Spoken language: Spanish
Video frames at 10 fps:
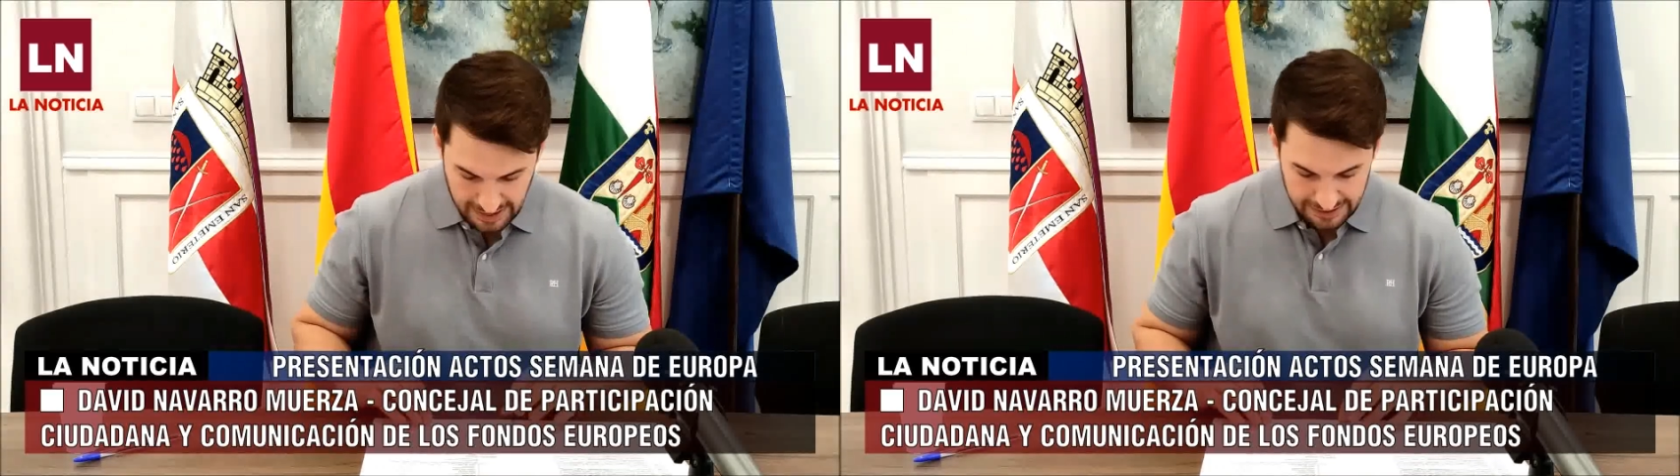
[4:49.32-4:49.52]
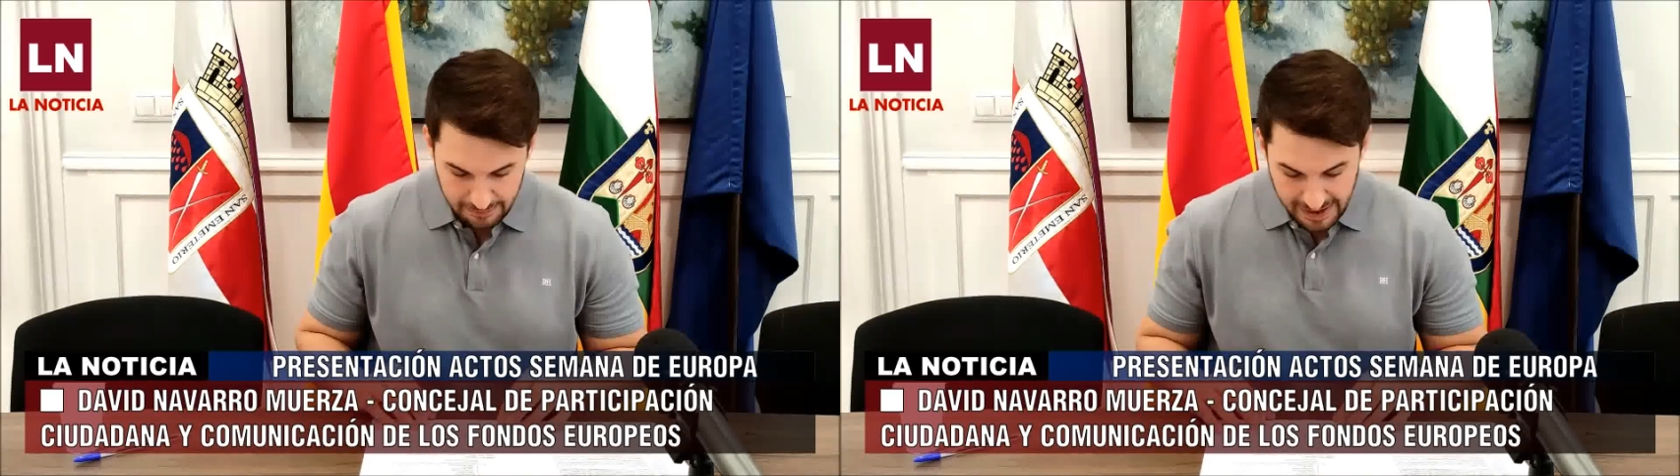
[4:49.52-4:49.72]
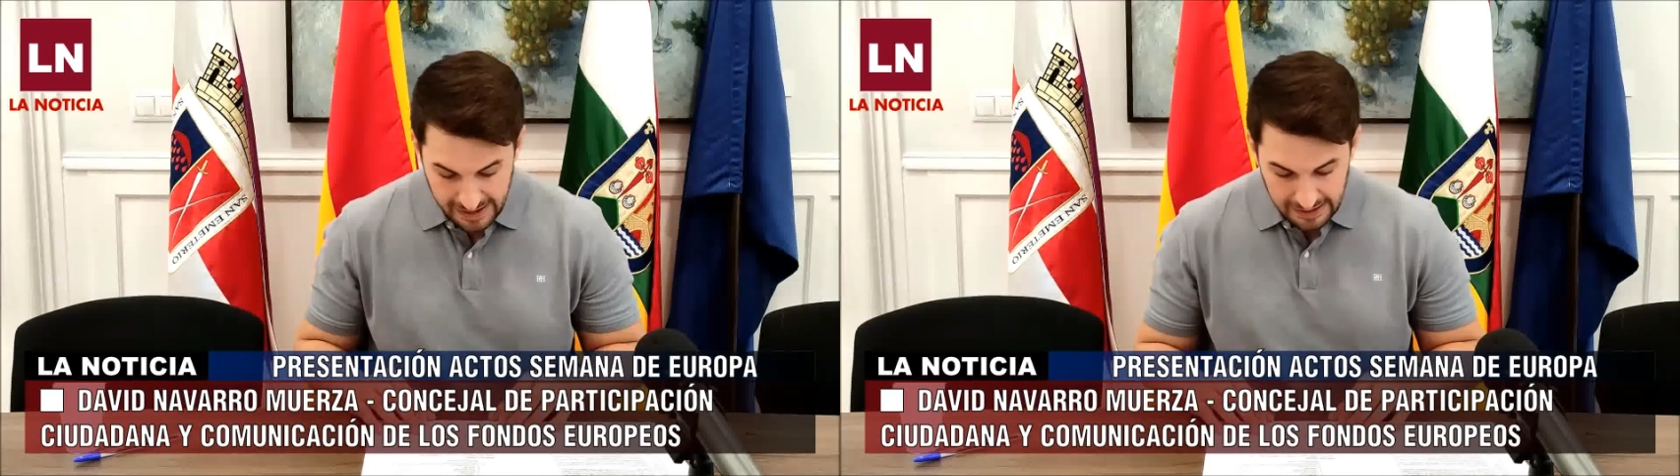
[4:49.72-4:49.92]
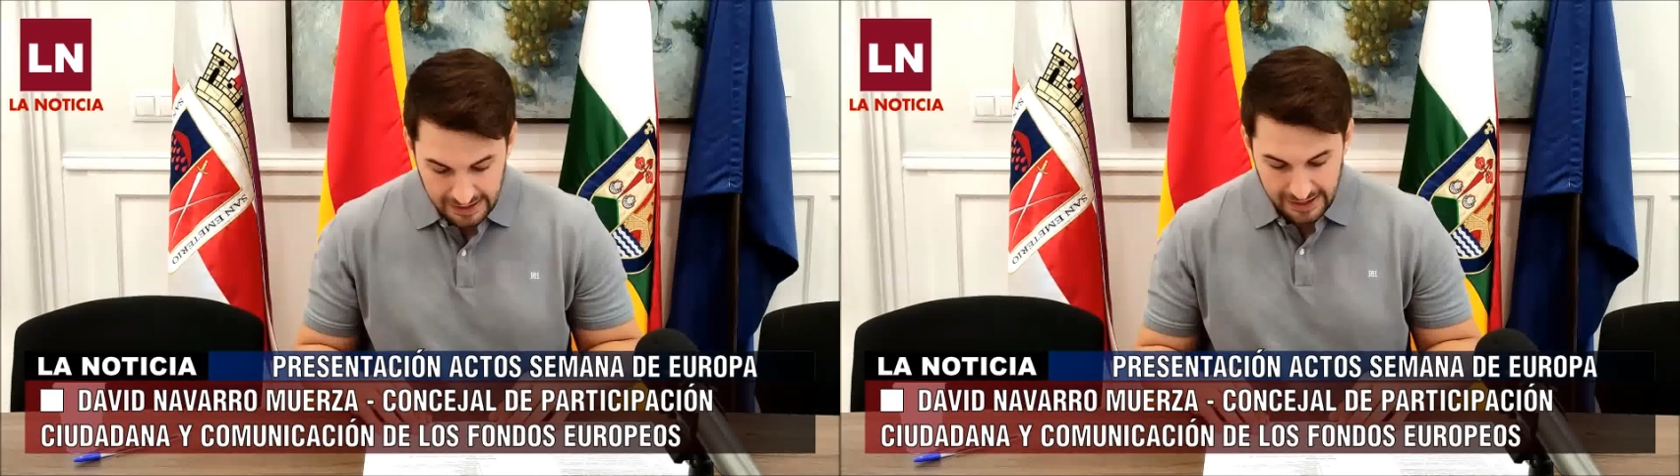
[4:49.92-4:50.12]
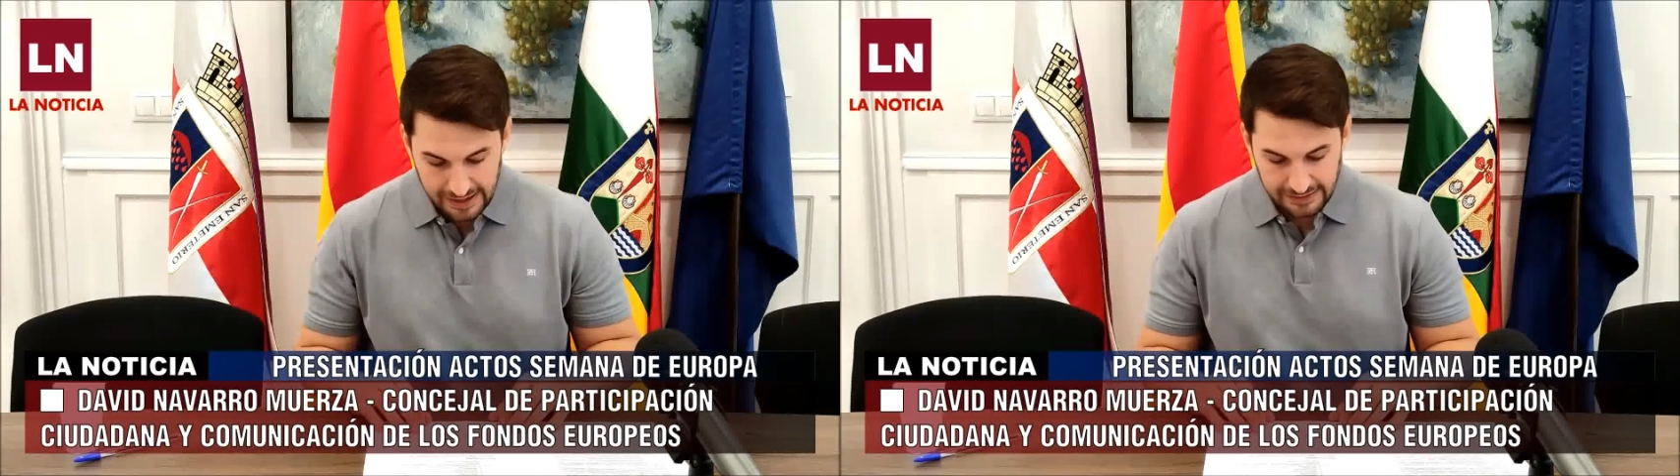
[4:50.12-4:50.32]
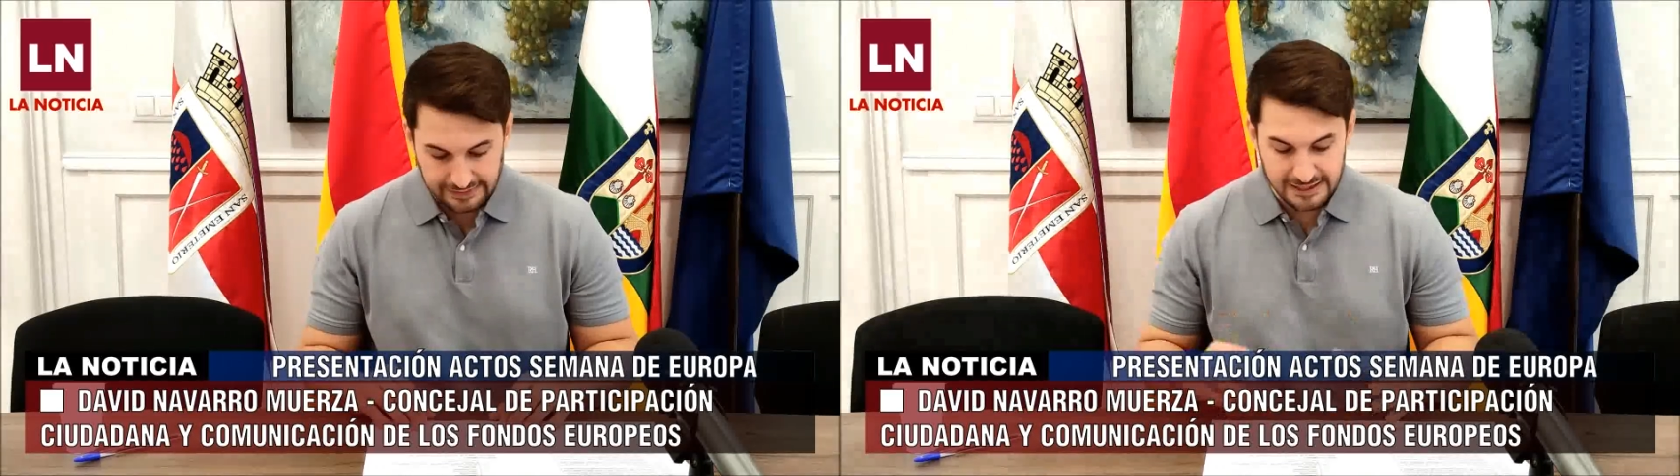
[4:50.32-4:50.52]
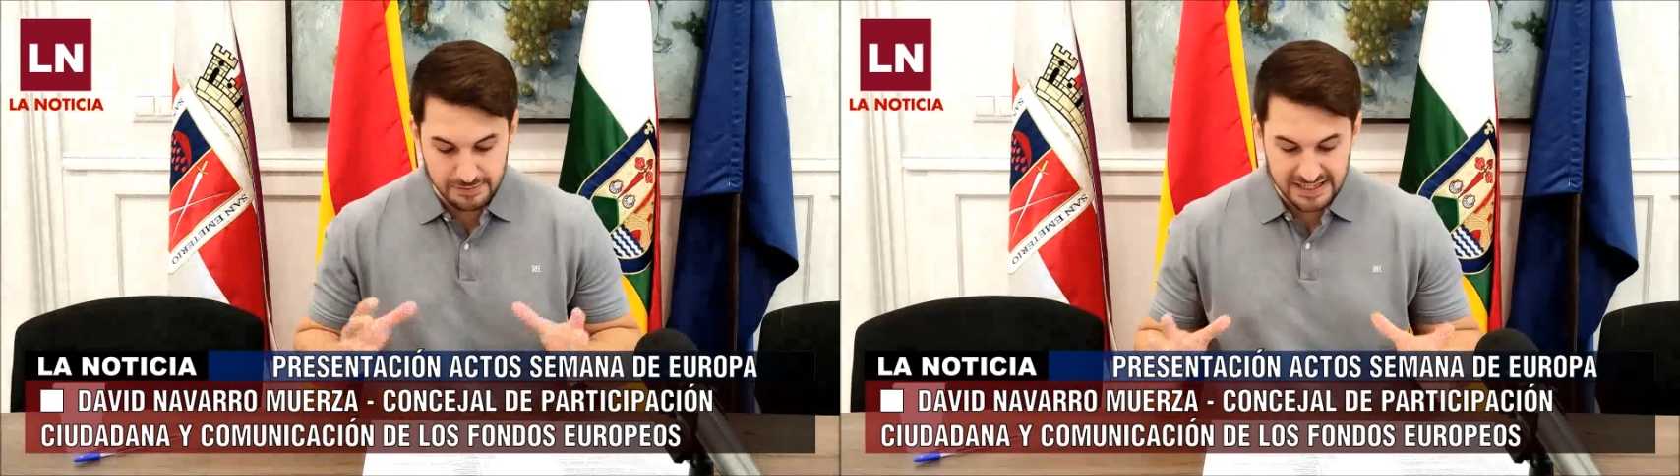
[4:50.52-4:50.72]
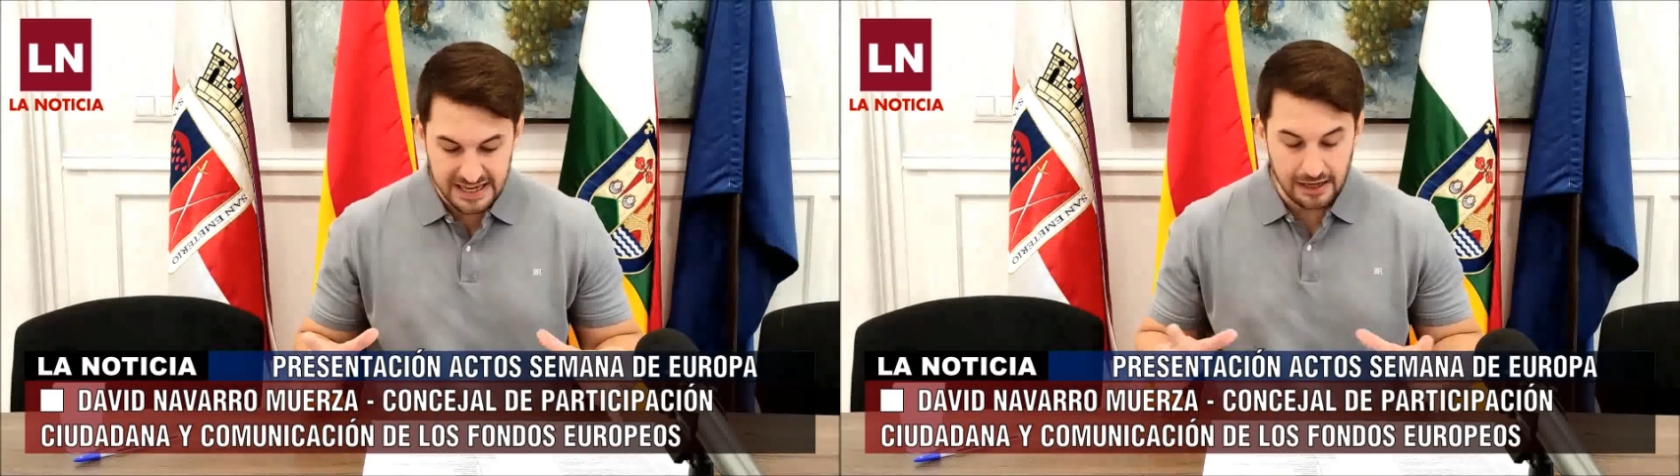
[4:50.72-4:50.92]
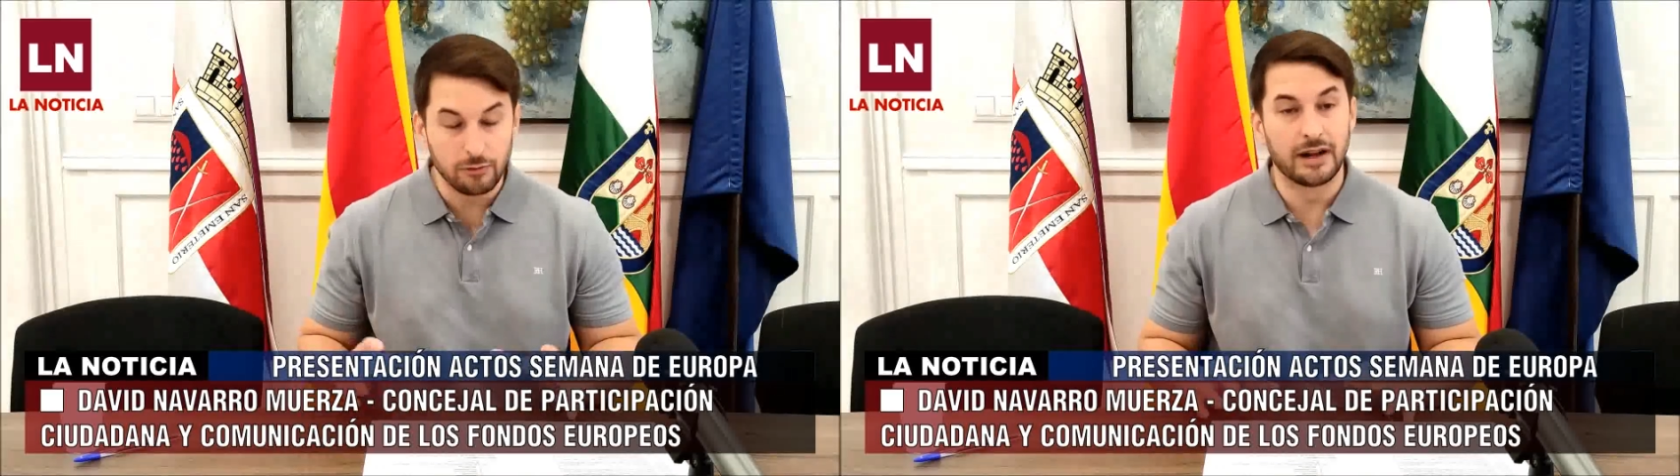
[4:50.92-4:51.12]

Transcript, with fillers: A nivel eh, transversal,